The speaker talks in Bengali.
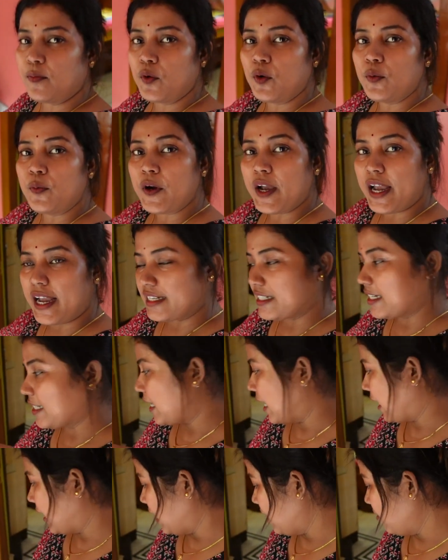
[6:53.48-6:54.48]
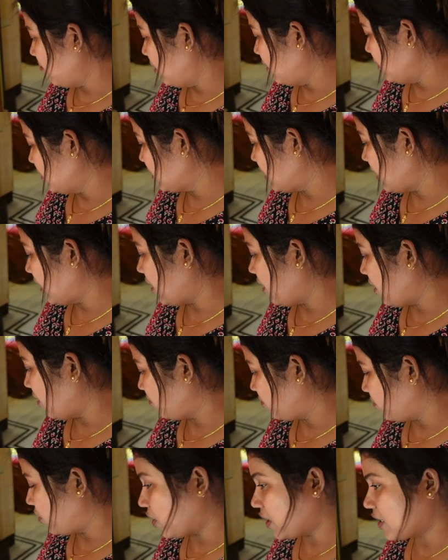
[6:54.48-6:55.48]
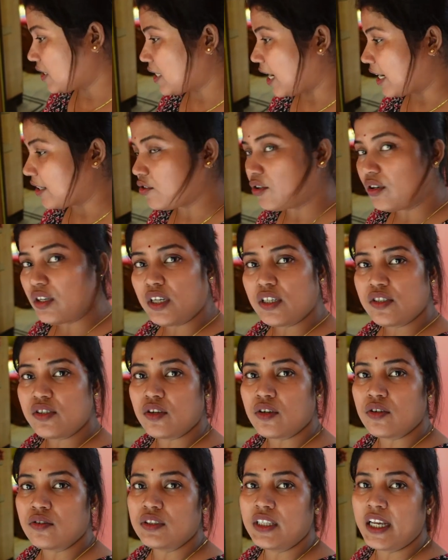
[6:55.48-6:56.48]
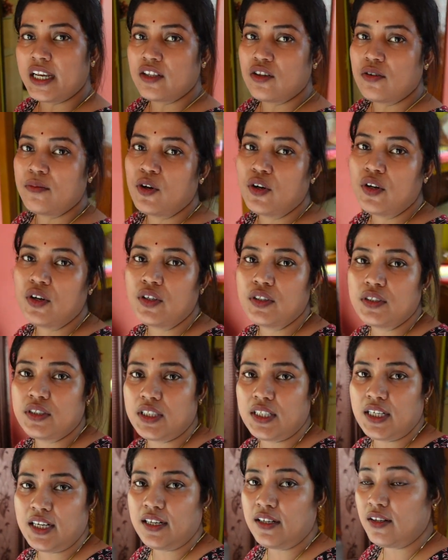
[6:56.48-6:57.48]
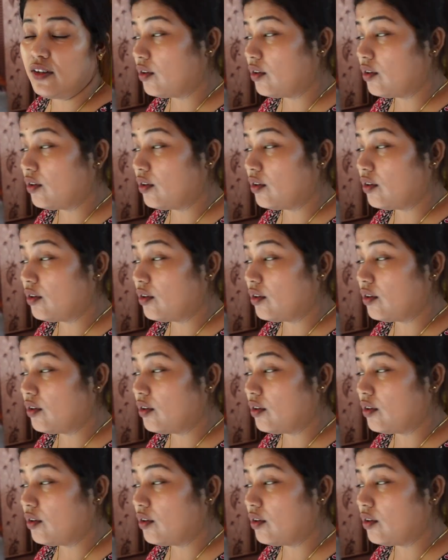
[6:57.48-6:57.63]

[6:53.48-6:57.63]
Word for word: পুপু এসে দেখেই বলছে ওকে স্নান করিয়েছো দেখে তো মনে হচ্ছে না